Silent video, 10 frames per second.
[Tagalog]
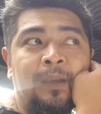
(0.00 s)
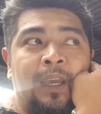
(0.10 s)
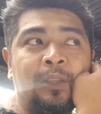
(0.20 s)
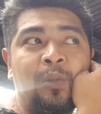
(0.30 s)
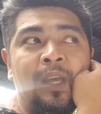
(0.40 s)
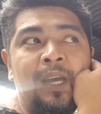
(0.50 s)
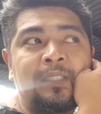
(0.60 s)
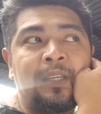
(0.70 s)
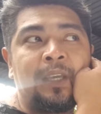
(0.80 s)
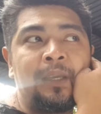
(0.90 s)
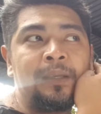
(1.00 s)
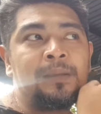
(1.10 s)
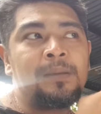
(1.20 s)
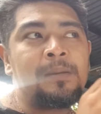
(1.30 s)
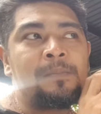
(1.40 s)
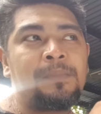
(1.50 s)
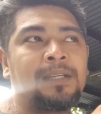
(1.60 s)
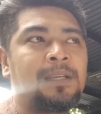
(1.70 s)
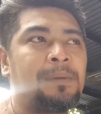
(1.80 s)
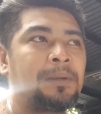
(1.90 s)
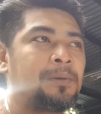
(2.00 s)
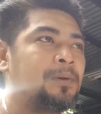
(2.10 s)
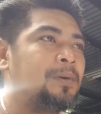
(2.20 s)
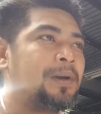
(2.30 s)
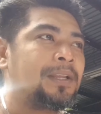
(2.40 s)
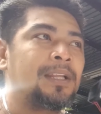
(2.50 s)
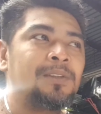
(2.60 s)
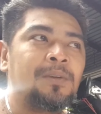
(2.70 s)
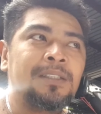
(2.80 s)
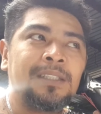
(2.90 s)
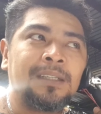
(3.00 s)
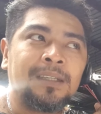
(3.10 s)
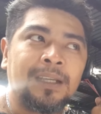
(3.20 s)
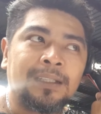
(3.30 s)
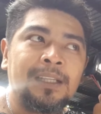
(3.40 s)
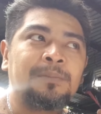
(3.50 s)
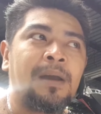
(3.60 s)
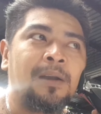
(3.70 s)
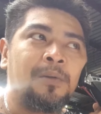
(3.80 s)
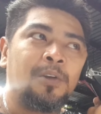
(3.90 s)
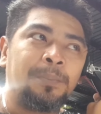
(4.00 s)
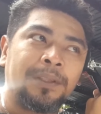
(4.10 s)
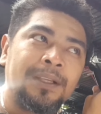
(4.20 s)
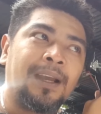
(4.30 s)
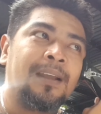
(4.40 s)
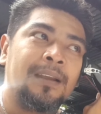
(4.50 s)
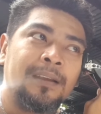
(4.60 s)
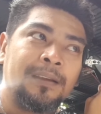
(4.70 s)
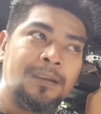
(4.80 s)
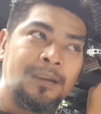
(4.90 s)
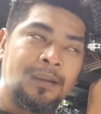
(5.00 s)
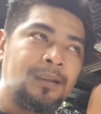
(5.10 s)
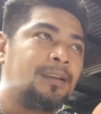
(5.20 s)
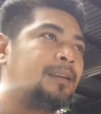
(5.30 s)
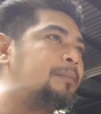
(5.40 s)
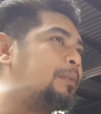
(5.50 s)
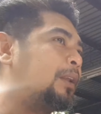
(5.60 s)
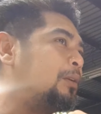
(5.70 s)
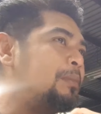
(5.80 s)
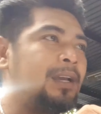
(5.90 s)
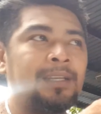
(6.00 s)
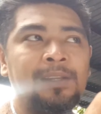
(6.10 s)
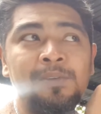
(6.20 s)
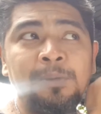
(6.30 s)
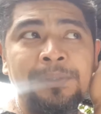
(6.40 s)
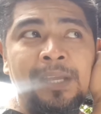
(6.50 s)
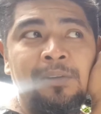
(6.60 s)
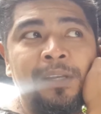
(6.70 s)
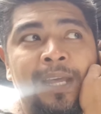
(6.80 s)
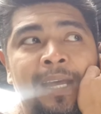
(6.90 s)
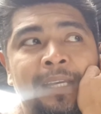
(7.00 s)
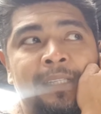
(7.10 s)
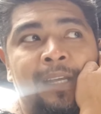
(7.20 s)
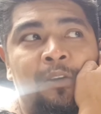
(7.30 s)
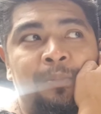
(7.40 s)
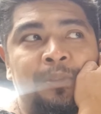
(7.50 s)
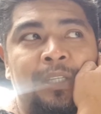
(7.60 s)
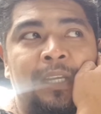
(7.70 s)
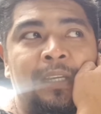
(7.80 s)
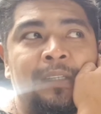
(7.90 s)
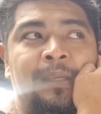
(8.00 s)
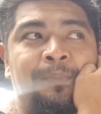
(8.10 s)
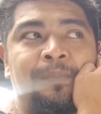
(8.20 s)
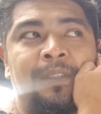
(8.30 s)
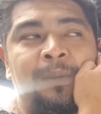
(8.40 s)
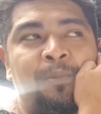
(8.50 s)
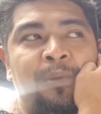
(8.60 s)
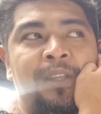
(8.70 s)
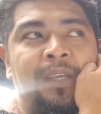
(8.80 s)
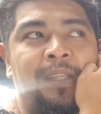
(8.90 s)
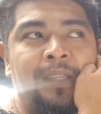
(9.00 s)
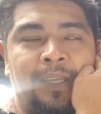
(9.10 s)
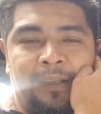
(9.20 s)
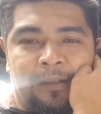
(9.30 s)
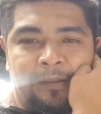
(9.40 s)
Ito lang kasi, pag sa barko, okay na to kasi at least bagong gupit ka. Pero yung mga ginugupitan ko, nakahitan ko po sila. Hindi po pwedeng hindi.